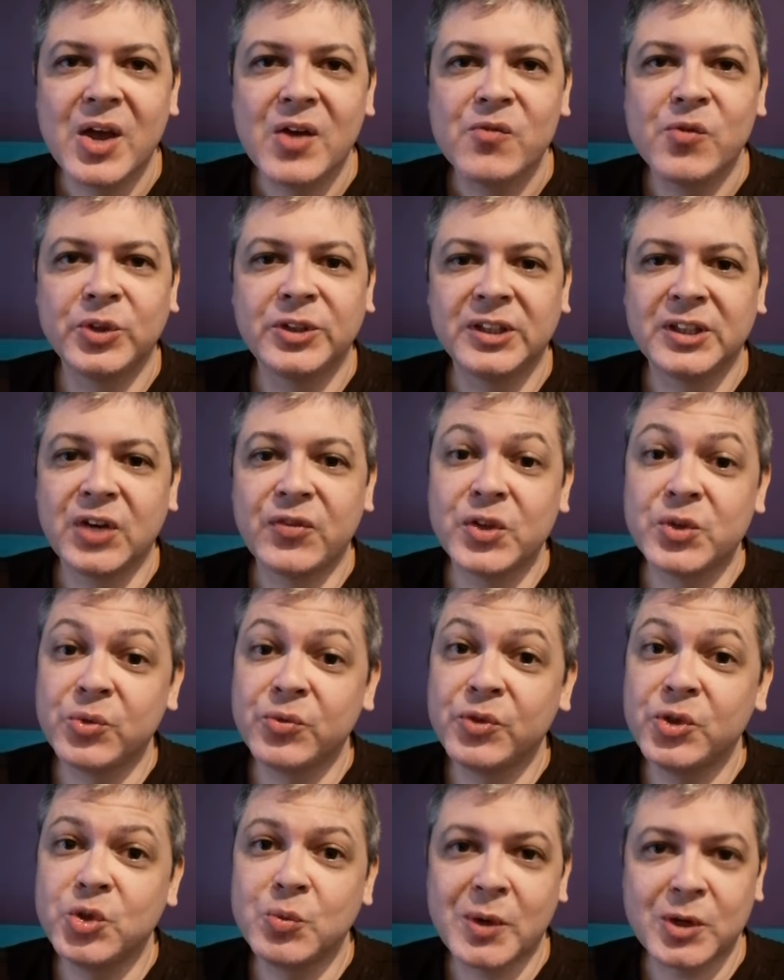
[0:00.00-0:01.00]
Vou tentar fazer
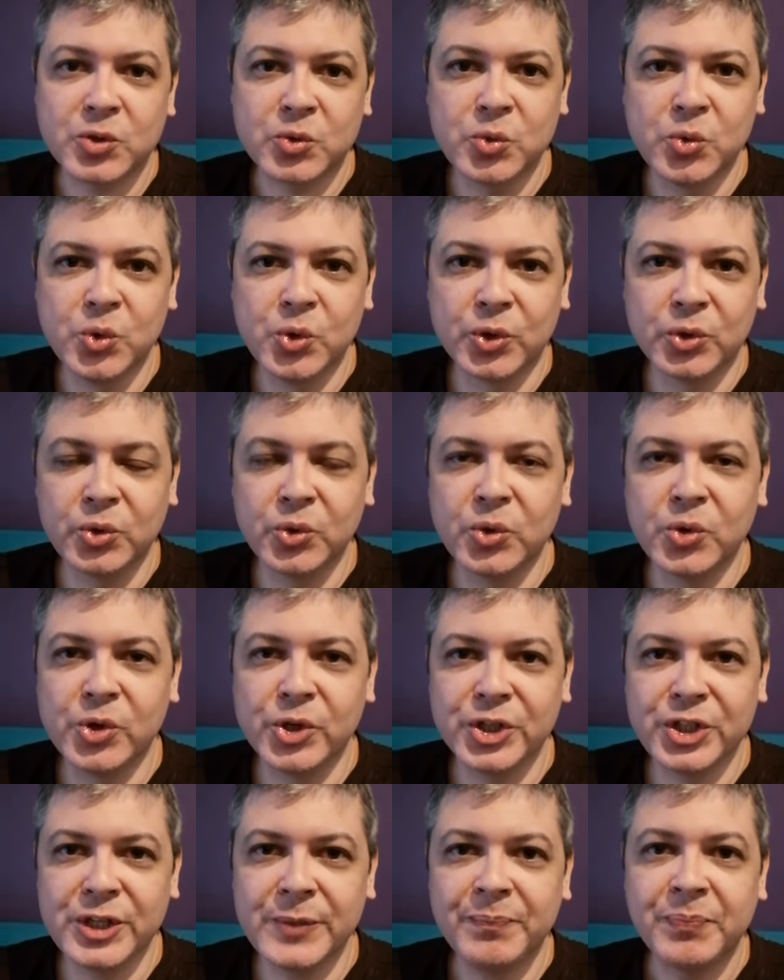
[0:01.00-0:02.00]
um vídeo mais curto
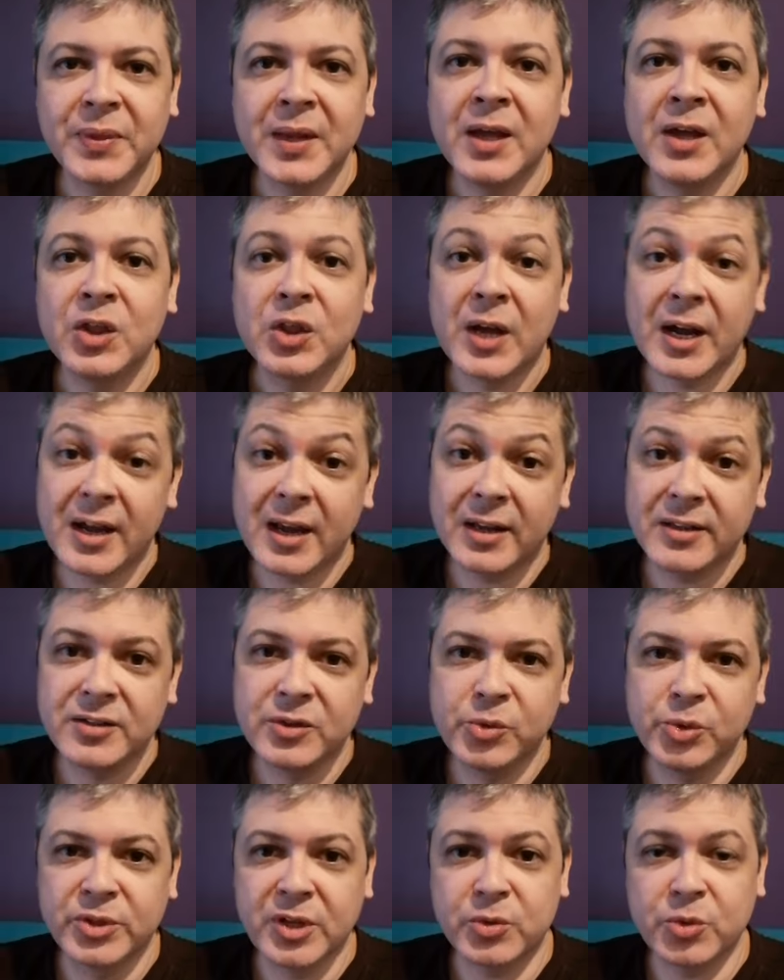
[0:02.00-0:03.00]
hoje, daquelas
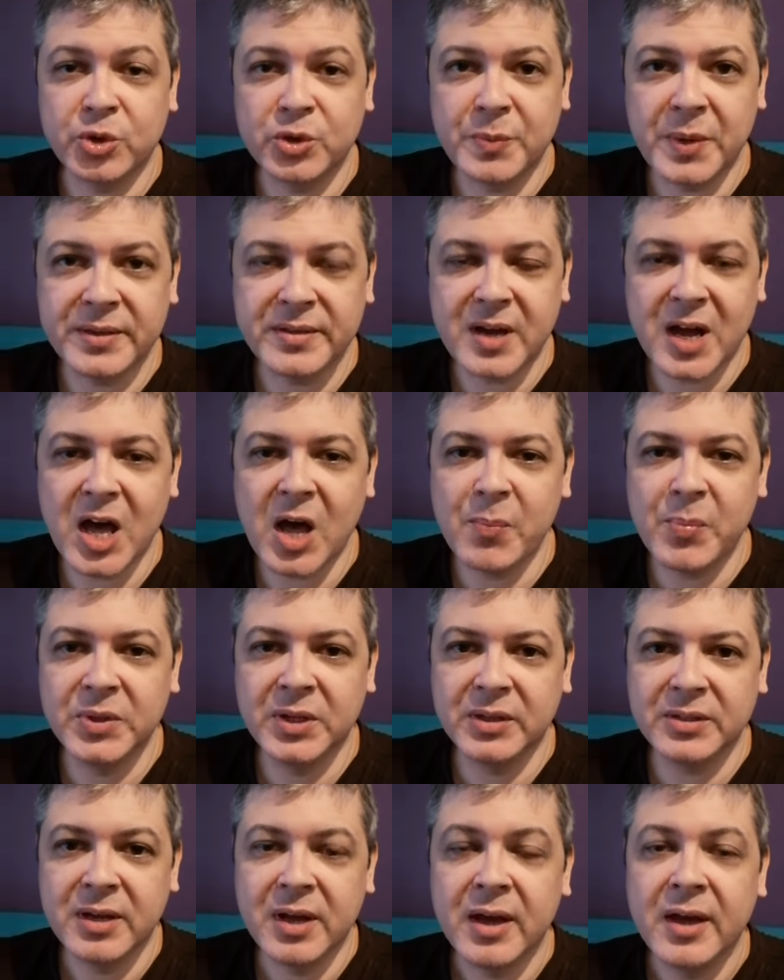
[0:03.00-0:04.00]
degustações mais
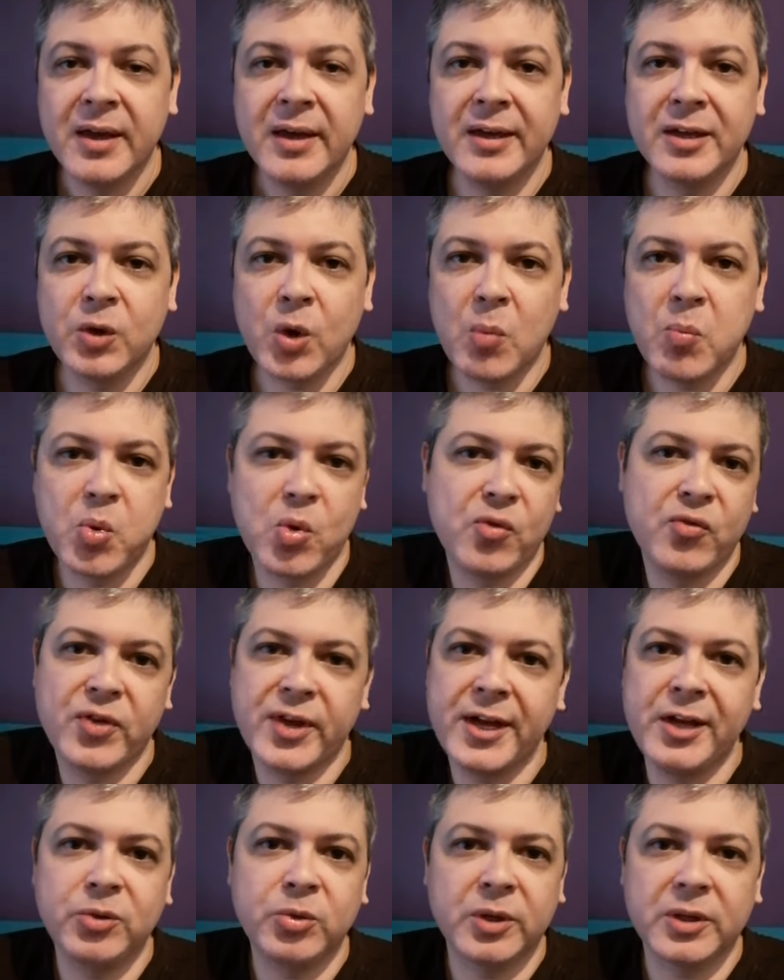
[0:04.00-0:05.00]
rápidas, em que eu
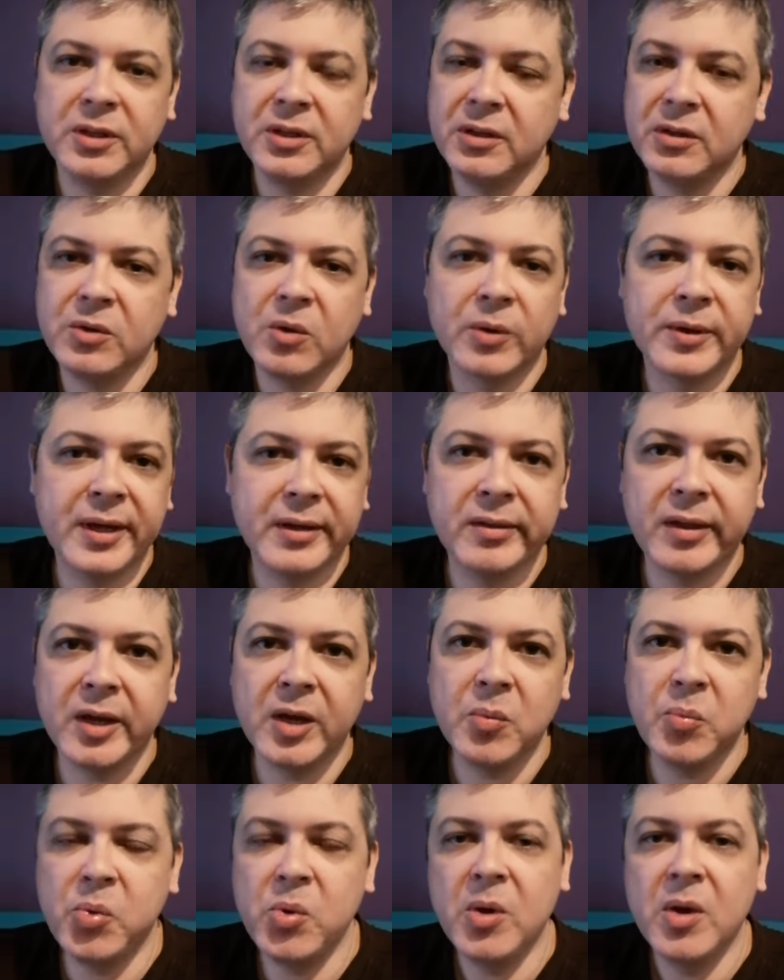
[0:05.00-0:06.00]
aproveito aqui qualquer
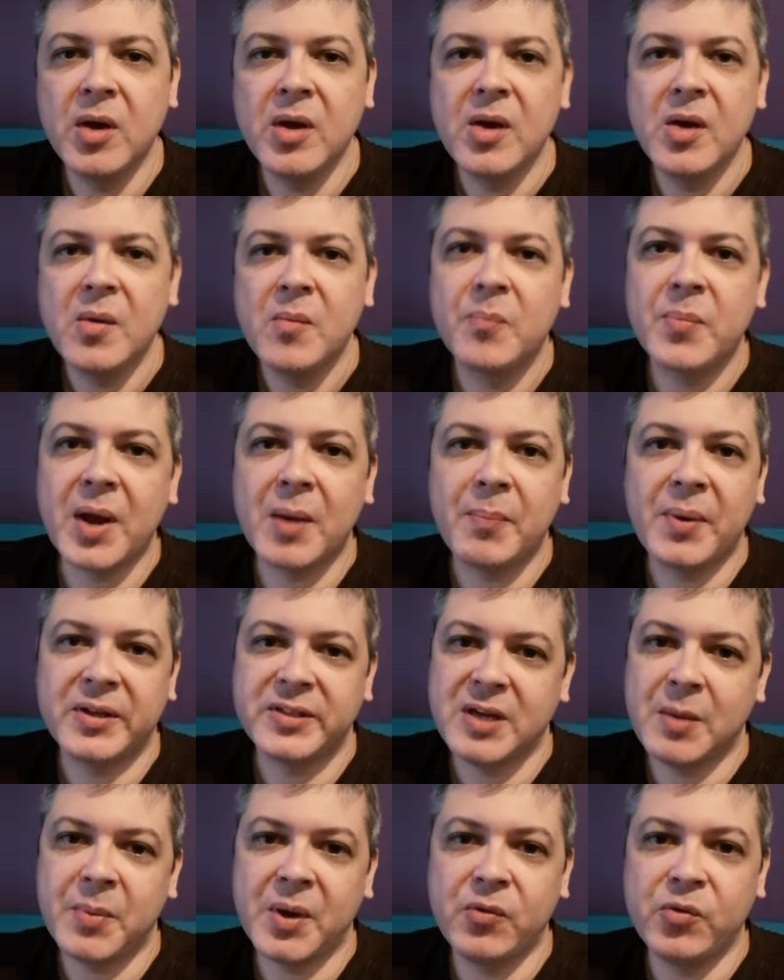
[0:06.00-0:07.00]
tempo para
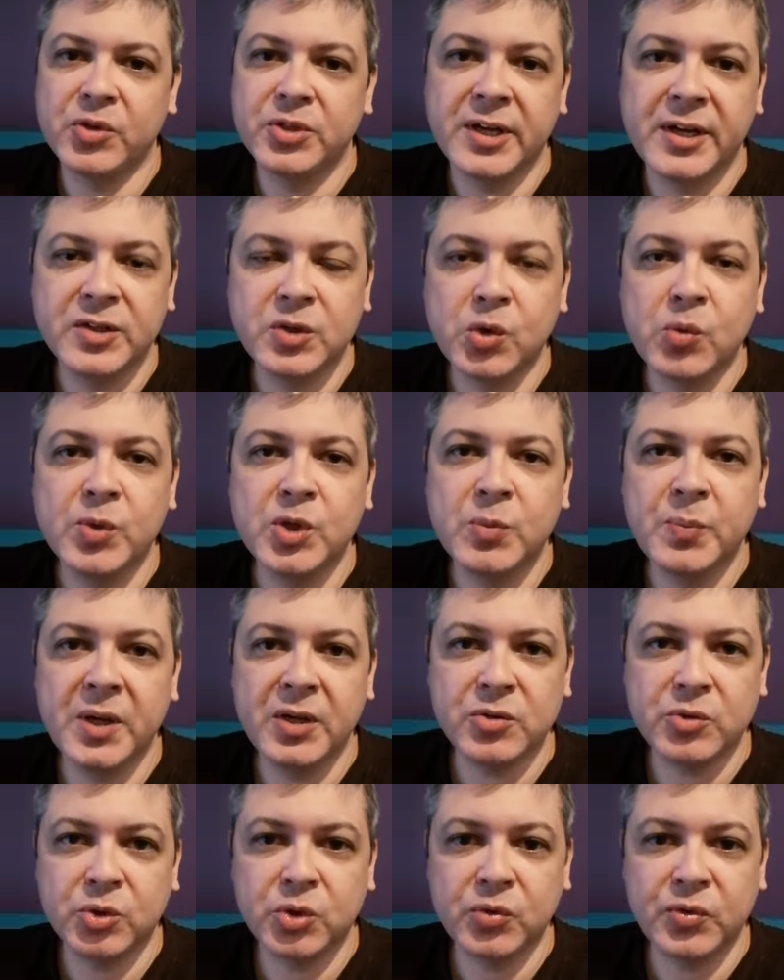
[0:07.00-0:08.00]
passar para vocês alguma
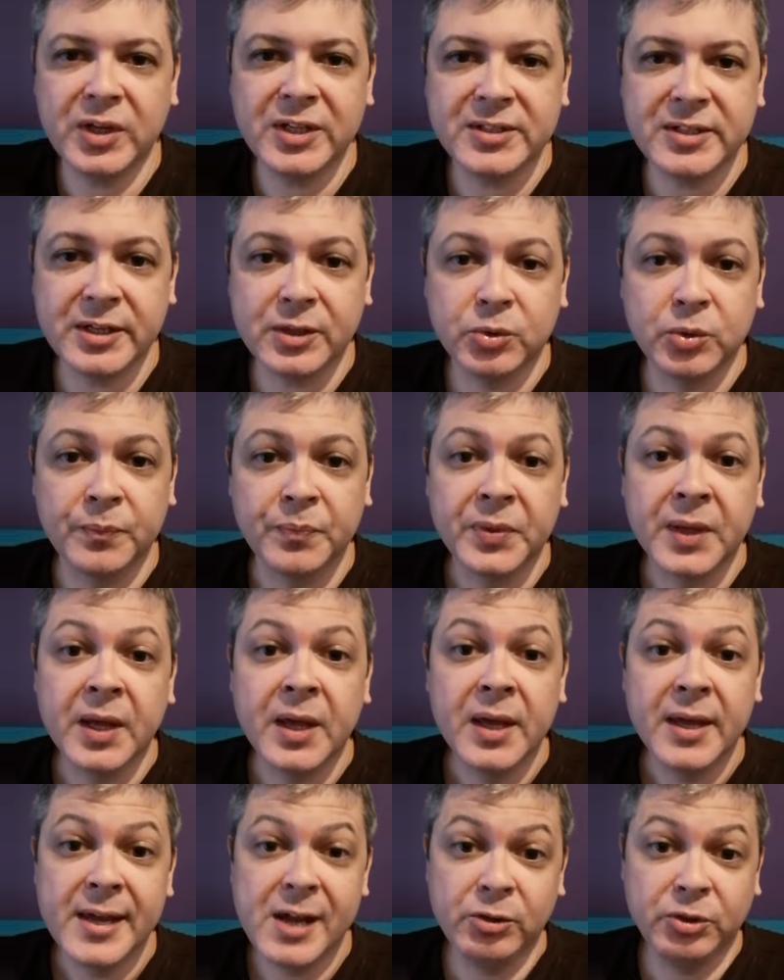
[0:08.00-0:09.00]
experiência que eu estou fazendo.
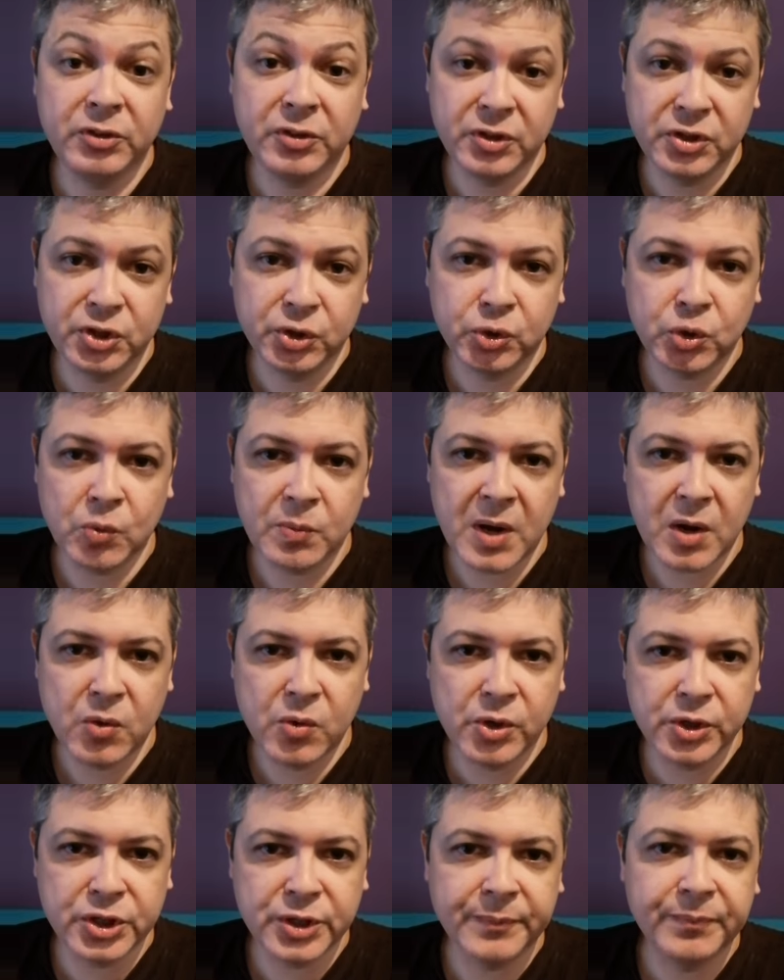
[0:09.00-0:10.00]
Eu decidi tomar
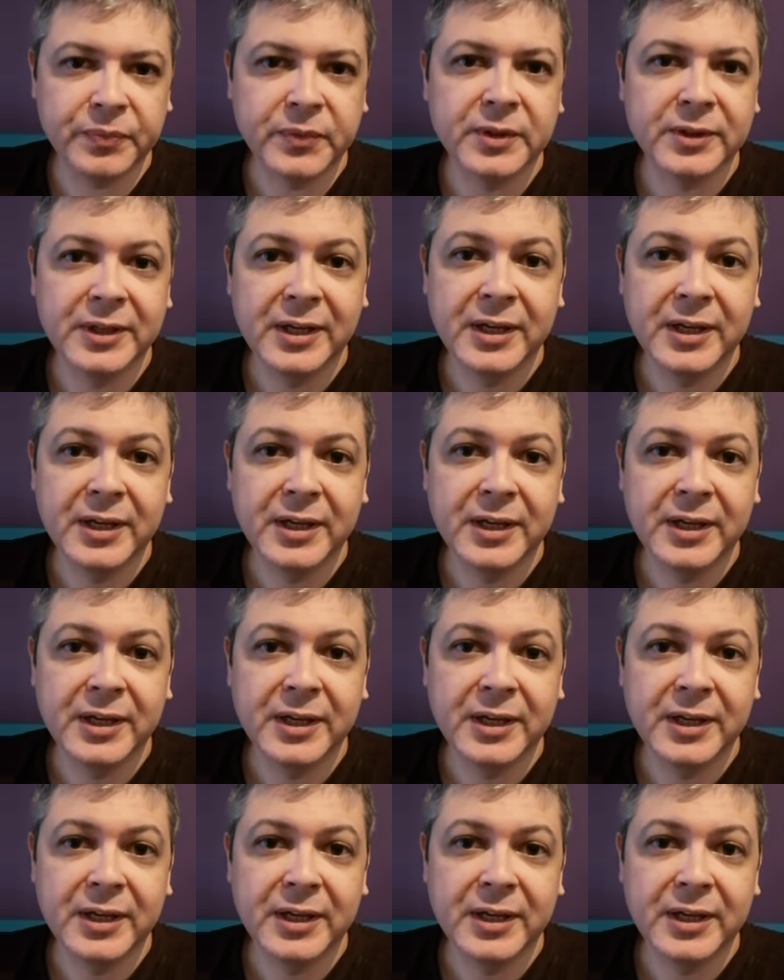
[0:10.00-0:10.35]
hoje,